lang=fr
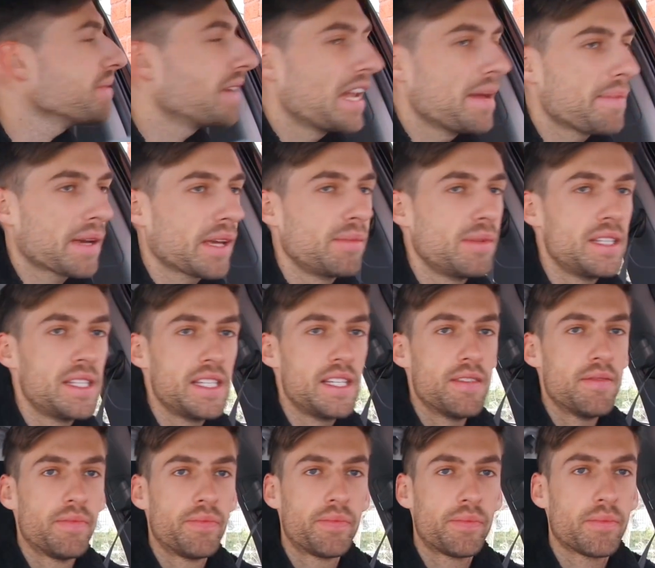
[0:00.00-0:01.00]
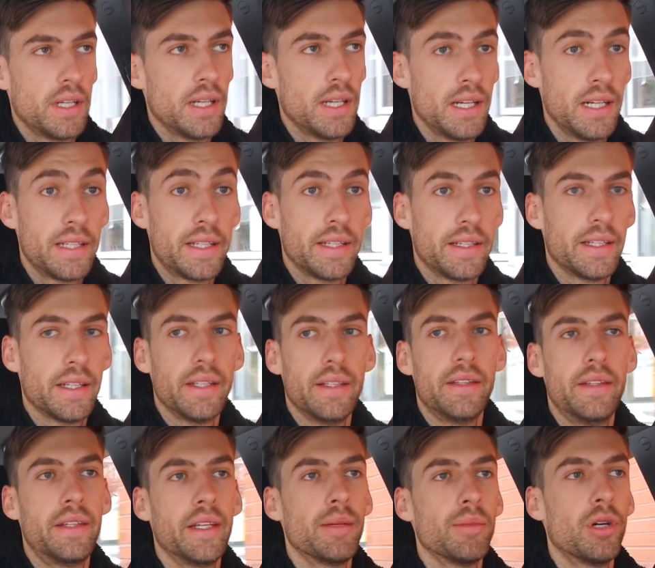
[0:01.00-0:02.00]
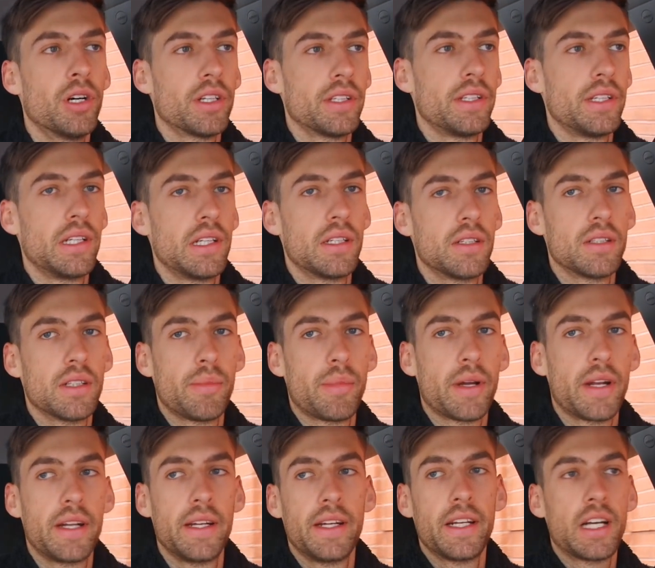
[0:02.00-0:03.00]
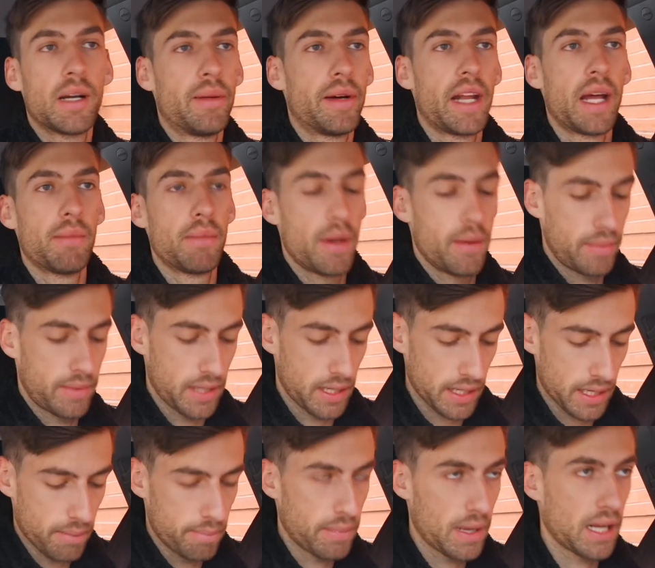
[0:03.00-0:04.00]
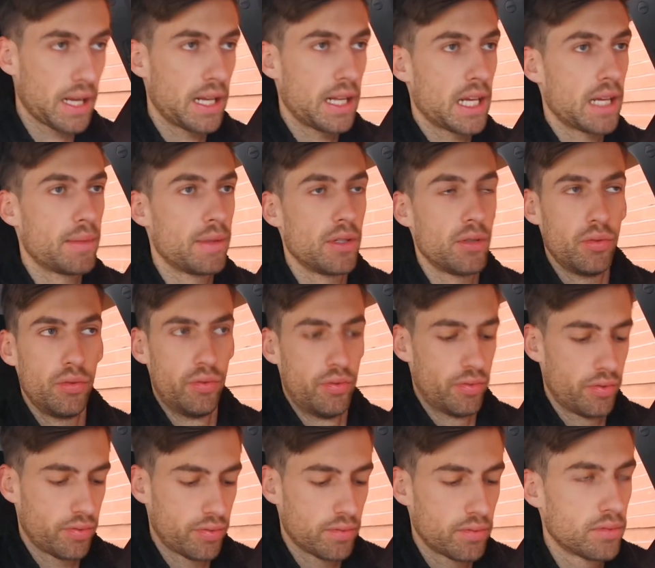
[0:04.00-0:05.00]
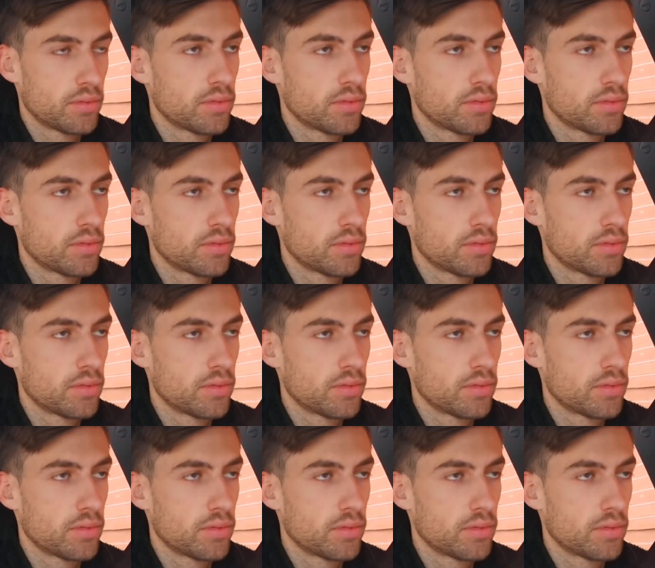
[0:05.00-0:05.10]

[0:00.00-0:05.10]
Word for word: bon après-midi. Elle qui était débordée, là. Elle prenait les commandes en même temps qu'elle me parlait, puis ouf,